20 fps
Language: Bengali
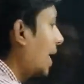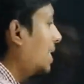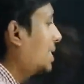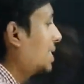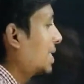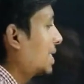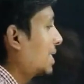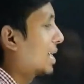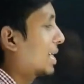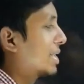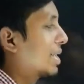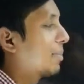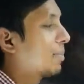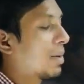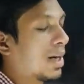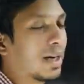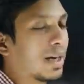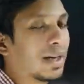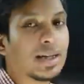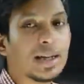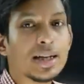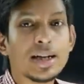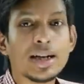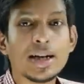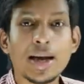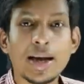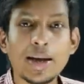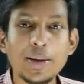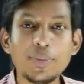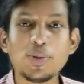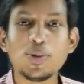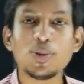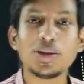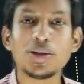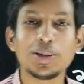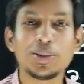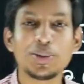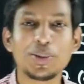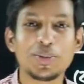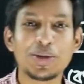এই চারটা চ্যাপ্টার এই
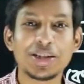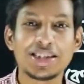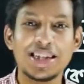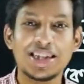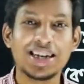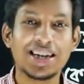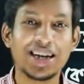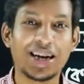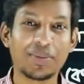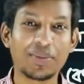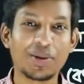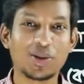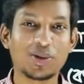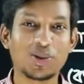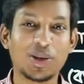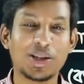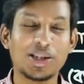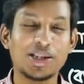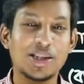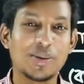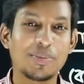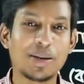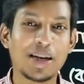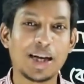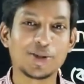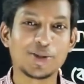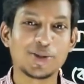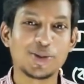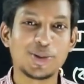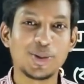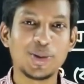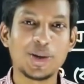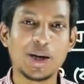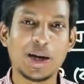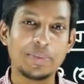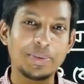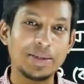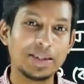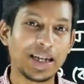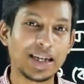মুহূর্তে তোমরা যারা আমার চোখের সামনে আছো
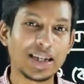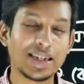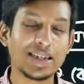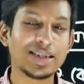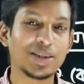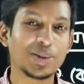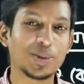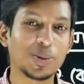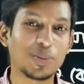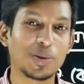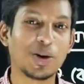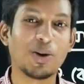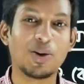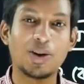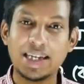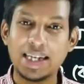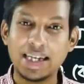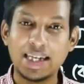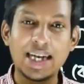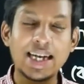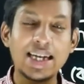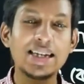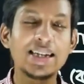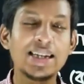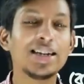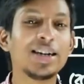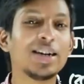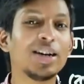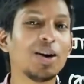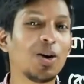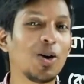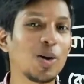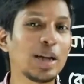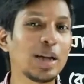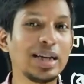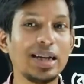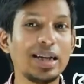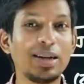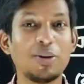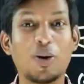আমি জানি যে তোমরা অনেকেই
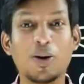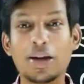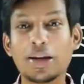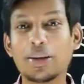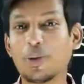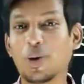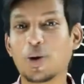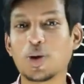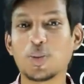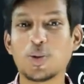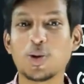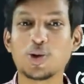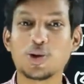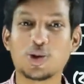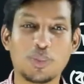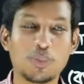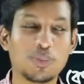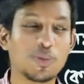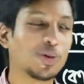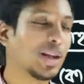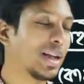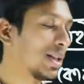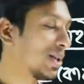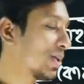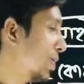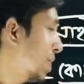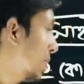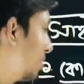অনেকেই অনেক বড় বড় স্বপ্ন দেখছো